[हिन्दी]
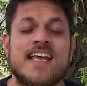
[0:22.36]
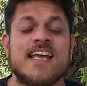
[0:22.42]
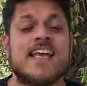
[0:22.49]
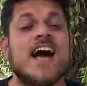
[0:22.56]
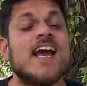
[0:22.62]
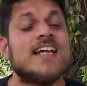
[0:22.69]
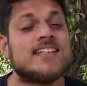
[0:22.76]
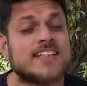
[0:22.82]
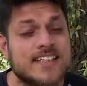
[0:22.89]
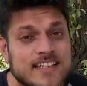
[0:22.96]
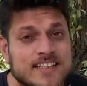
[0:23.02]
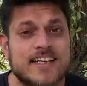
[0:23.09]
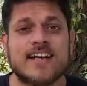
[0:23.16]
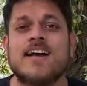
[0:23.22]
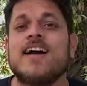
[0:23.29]
यहाँ इतने
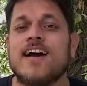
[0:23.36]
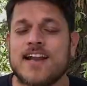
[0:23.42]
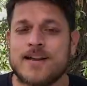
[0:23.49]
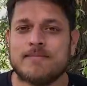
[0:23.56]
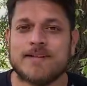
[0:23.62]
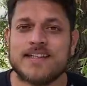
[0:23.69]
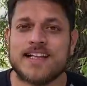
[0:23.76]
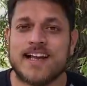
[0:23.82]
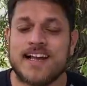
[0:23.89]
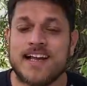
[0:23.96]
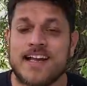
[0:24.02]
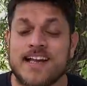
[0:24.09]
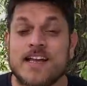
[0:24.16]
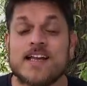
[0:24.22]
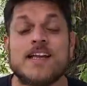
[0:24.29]
तरह का खाना मिलता है
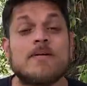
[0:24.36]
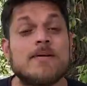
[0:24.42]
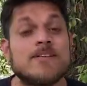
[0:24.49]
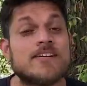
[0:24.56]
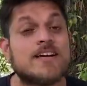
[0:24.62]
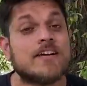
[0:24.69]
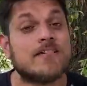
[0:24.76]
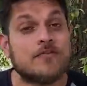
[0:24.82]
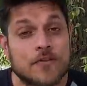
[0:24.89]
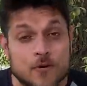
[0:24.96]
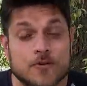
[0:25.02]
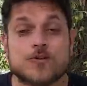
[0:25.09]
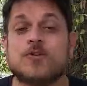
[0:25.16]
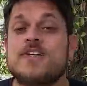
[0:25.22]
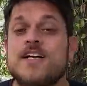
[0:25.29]
कि हम अक्सर
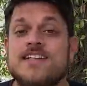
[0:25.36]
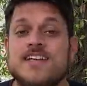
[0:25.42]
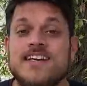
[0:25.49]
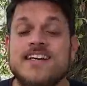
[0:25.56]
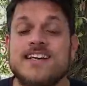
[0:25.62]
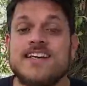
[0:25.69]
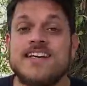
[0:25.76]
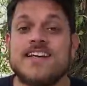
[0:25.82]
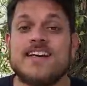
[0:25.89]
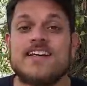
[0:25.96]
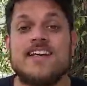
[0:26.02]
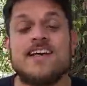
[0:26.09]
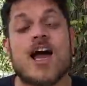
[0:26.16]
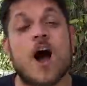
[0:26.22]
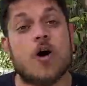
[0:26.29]
कन्फ्यूज़ हो जाते हैं
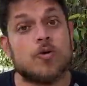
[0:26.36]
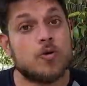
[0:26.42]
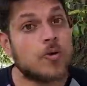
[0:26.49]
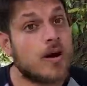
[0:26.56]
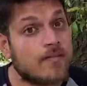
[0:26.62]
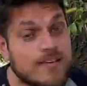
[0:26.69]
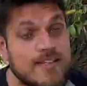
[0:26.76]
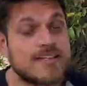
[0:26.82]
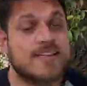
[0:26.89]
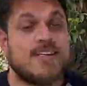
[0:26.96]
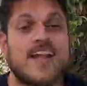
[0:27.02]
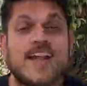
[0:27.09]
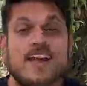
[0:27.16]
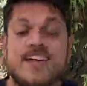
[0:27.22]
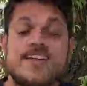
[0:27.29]
कि हाउ टू कवर दिस
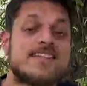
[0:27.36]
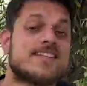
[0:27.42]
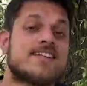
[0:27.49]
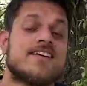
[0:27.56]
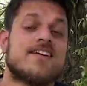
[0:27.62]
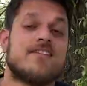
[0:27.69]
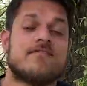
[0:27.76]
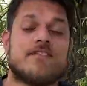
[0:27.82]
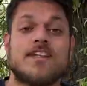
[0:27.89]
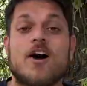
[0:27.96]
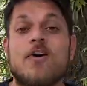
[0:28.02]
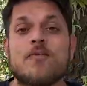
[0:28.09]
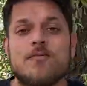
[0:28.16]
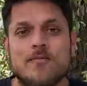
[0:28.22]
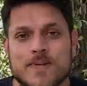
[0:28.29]
एंटायर लिस्ट
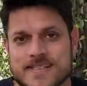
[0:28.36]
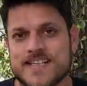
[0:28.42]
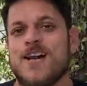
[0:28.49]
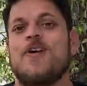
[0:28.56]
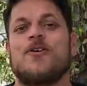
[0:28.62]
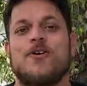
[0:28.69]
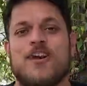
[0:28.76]
विदाउट मिसिंग आउट ऑन